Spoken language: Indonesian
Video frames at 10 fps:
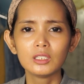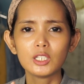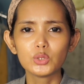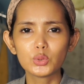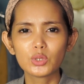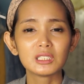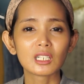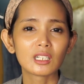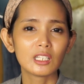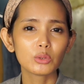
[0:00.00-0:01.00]
dan juga
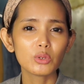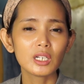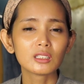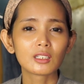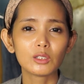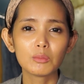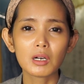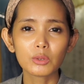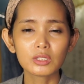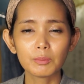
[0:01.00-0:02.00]
pencernaanku nggak terlalu
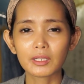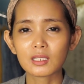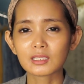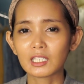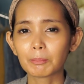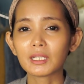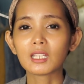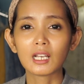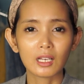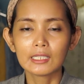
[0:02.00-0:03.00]
bagus pada saat
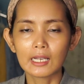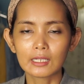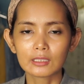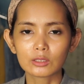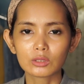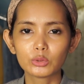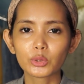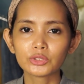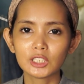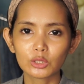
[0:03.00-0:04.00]
pagi hari nah
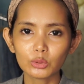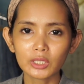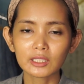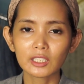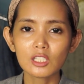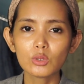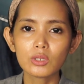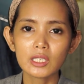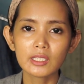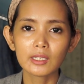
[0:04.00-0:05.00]
kurus itu katanya
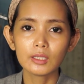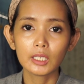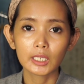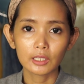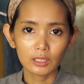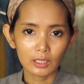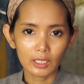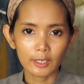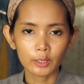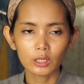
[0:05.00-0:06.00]
juga dari genetik
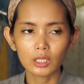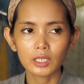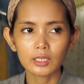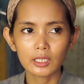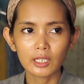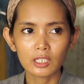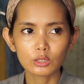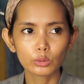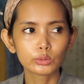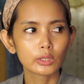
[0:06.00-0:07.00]
ya kita lihat dari
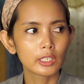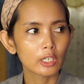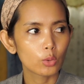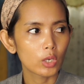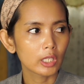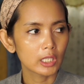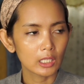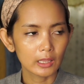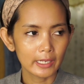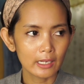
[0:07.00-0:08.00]
susul dari keluarga
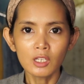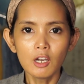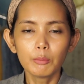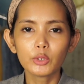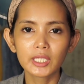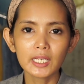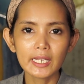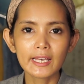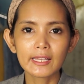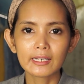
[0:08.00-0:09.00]
kita mungkin
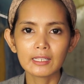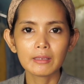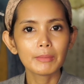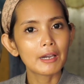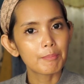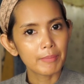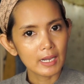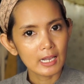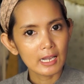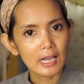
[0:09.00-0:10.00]
dari
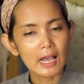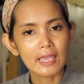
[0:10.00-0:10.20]
bapak